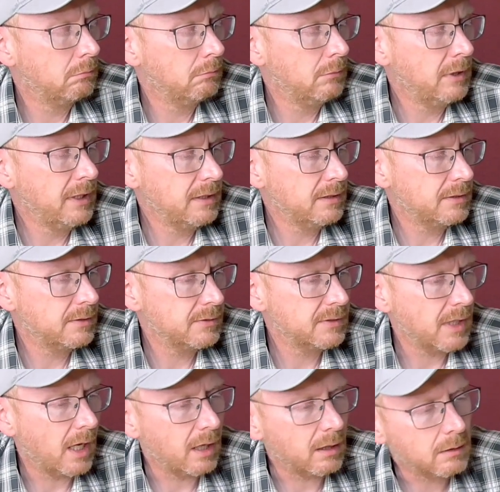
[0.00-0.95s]
Nichts zu
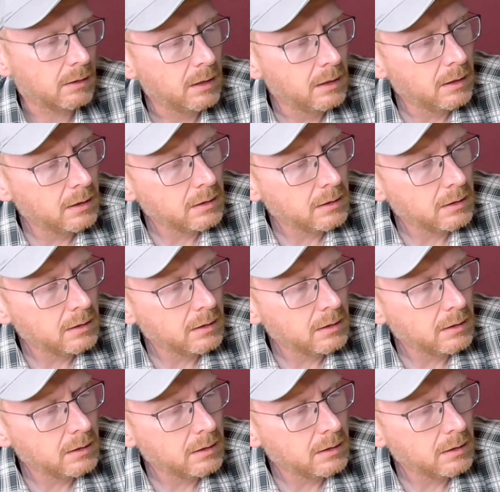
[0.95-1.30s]
sagen.